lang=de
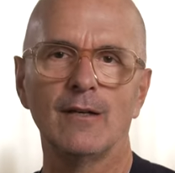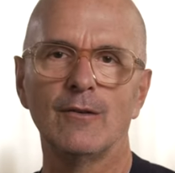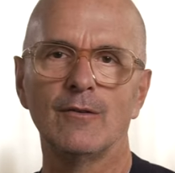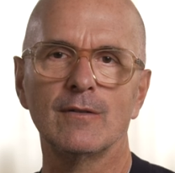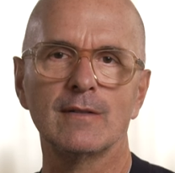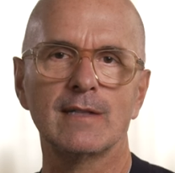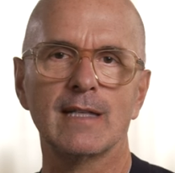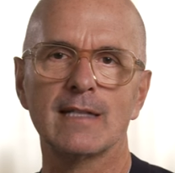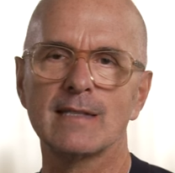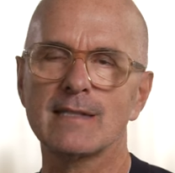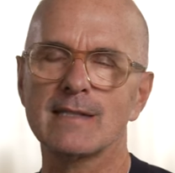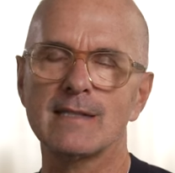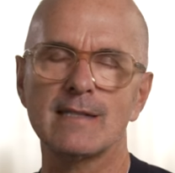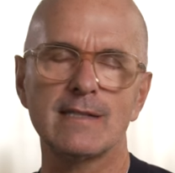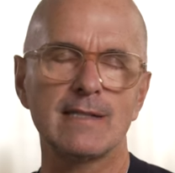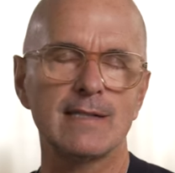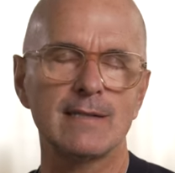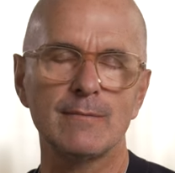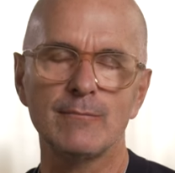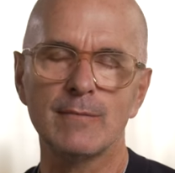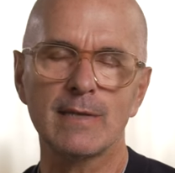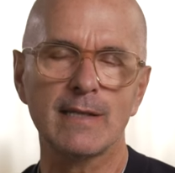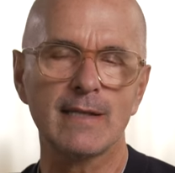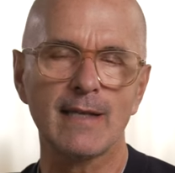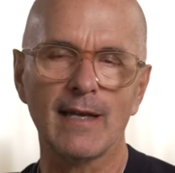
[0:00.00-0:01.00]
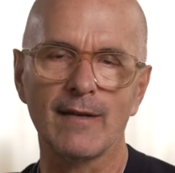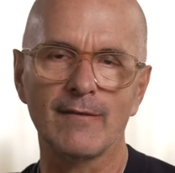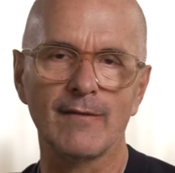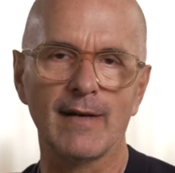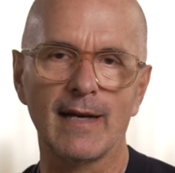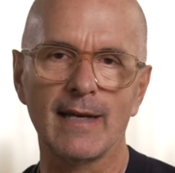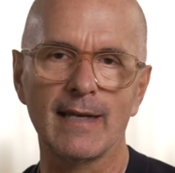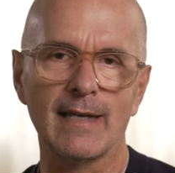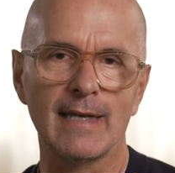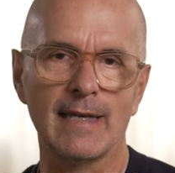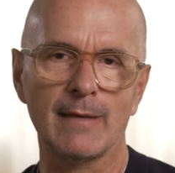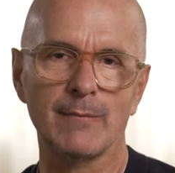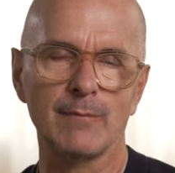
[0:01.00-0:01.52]
Und das ist
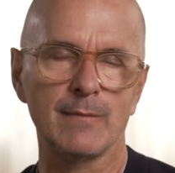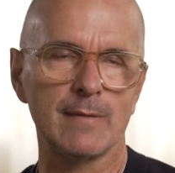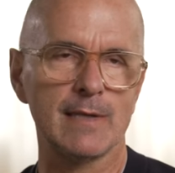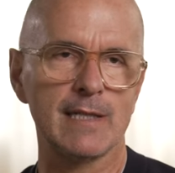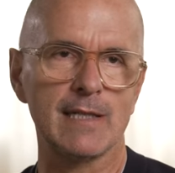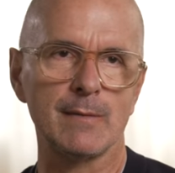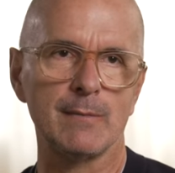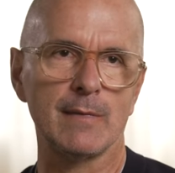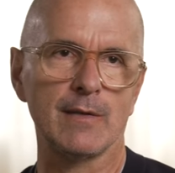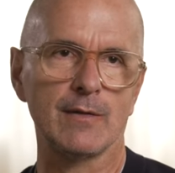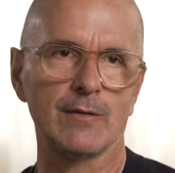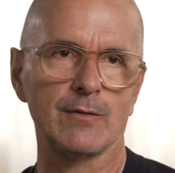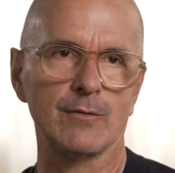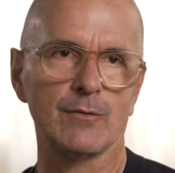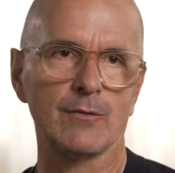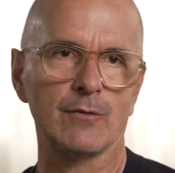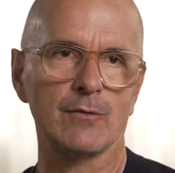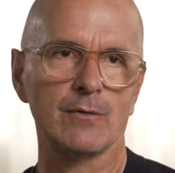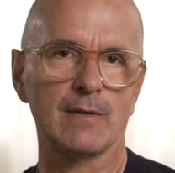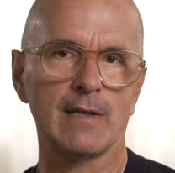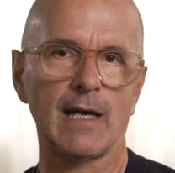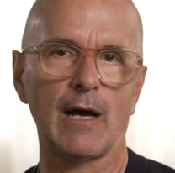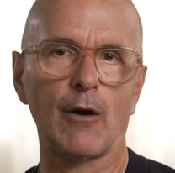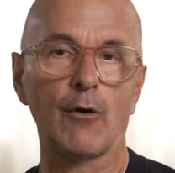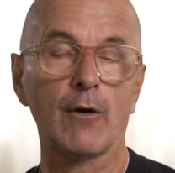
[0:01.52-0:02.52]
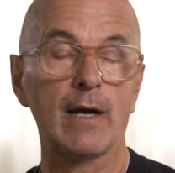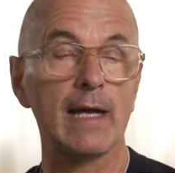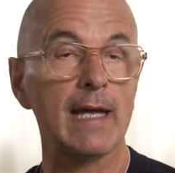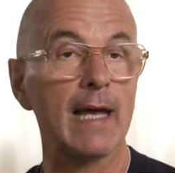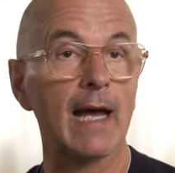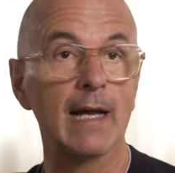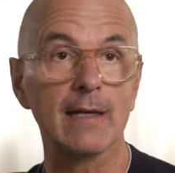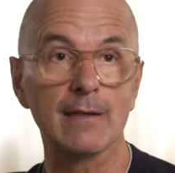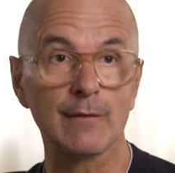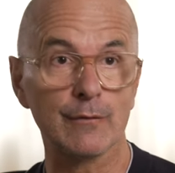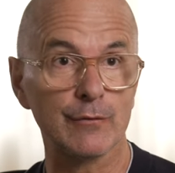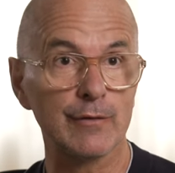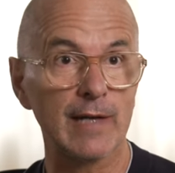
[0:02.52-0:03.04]
mittlerweile eben nicht mehr so. Auch er
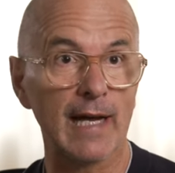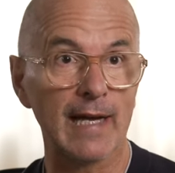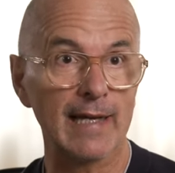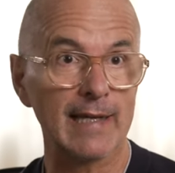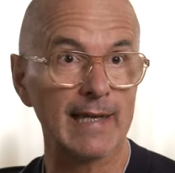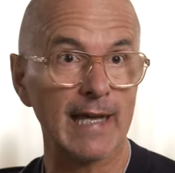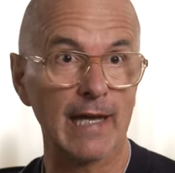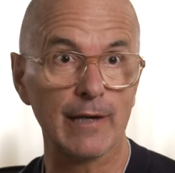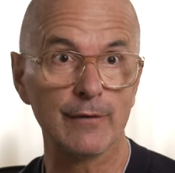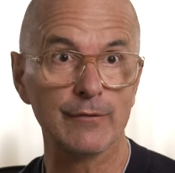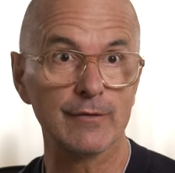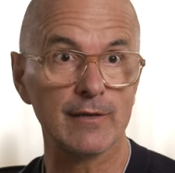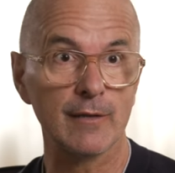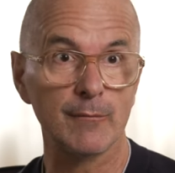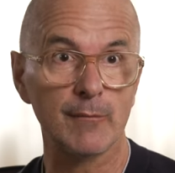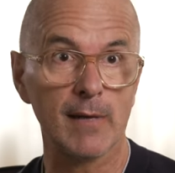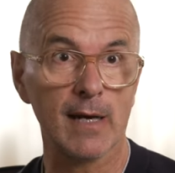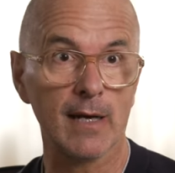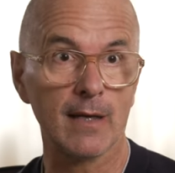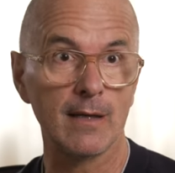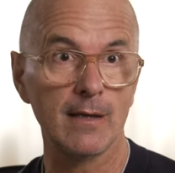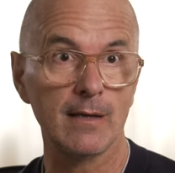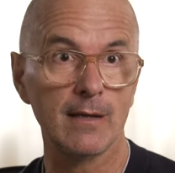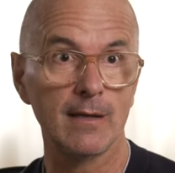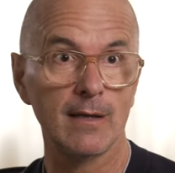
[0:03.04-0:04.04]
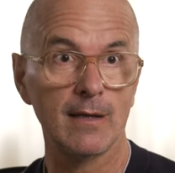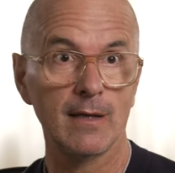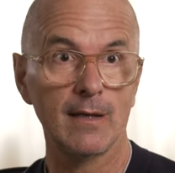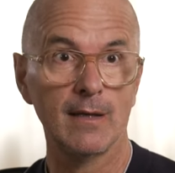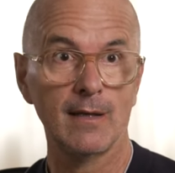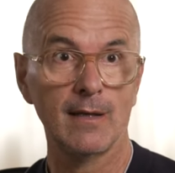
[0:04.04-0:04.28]
hat einen Fachkräftemangel,